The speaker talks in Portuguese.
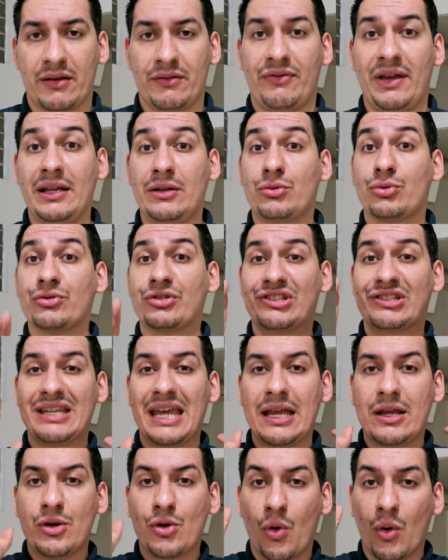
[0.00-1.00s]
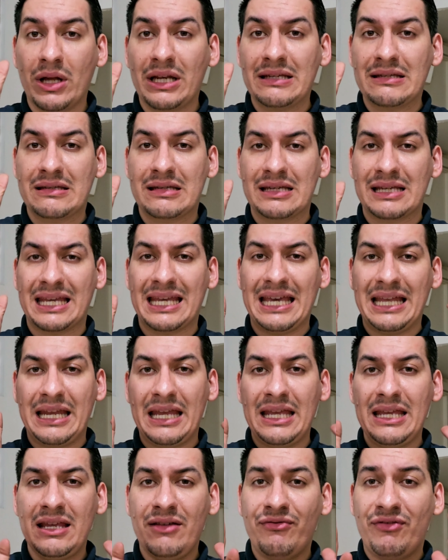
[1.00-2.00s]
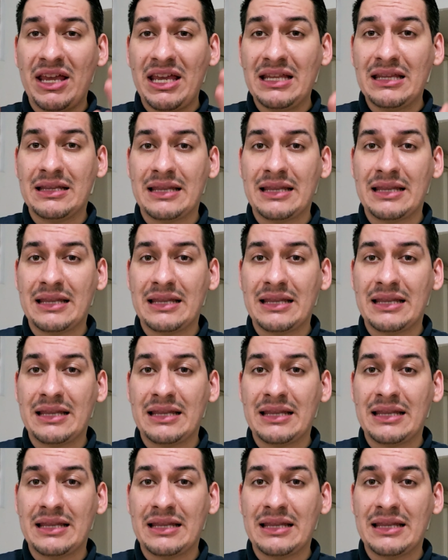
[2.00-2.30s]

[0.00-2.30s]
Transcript: Vem do Senhor esse querer e vem